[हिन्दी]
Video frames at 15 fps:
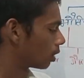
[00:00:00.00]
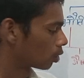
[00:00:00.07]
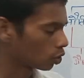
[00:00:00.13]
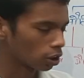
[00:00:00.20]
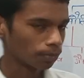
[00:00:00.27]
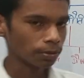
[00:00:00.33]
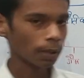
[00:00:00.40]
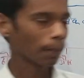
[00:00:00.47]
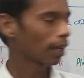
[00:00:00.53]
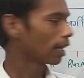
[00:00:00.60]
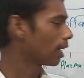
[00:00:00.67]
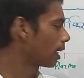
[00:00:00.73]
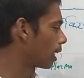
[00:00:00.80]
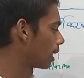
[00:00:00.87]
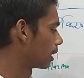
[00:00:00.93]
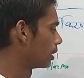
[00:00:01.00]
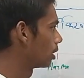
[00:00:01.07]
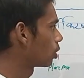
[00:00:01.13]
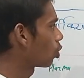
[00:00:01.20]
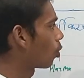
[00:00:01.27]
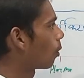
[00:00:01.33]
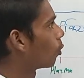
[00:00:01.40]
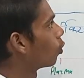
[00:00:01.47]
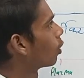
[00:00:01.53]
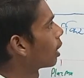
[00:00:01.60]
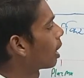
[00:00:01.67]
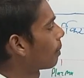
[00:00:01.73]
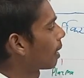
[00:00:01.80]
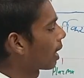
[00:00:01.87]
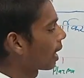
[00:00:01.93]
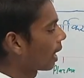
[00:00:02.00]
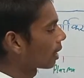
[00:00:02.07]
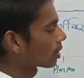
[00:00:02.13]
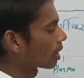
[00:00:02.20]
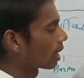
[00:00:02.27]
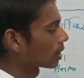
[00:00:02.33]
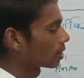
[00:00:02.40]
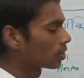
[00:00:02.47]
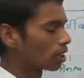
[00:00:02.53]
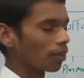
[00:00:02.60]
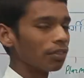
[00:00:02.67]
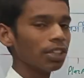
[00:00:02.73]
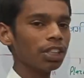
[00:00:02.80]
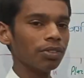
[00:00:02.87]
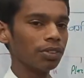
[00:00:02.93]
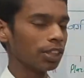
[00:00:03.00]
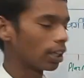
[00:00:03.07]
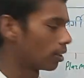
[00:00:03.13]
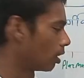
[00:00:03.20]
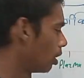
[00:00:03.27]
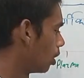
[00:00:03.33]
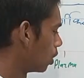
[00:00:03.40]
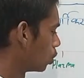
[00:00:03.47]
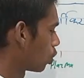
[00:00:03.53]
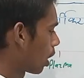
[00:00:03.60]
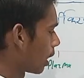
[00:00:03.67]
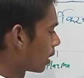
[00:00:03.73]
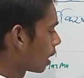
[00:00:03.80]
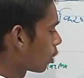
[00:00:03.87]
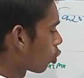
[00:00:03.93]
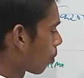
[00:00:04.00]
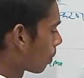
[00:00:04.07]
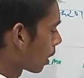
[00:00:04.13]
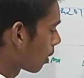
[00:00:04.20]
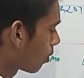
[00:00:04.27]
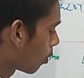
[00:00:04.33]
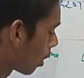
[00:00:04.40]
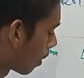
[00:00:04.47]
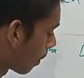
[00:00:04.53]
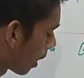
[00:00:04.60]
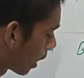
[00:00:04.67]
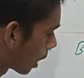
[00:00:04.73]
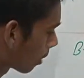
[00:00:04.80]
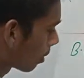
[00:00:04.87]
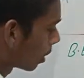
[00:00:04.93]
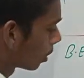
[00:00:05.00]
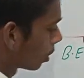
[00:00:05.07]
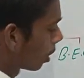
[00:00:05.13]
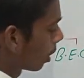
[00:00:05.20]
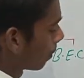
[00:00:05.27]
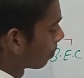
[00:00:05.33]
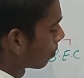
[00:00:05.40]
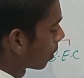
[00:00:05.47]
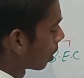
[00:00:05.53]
तो सबसे पहले ये तो हो गया हमारा लास्ट क्लास में सभी रिविजन जो आज का टॉपिक है वो हमारा केवल इतना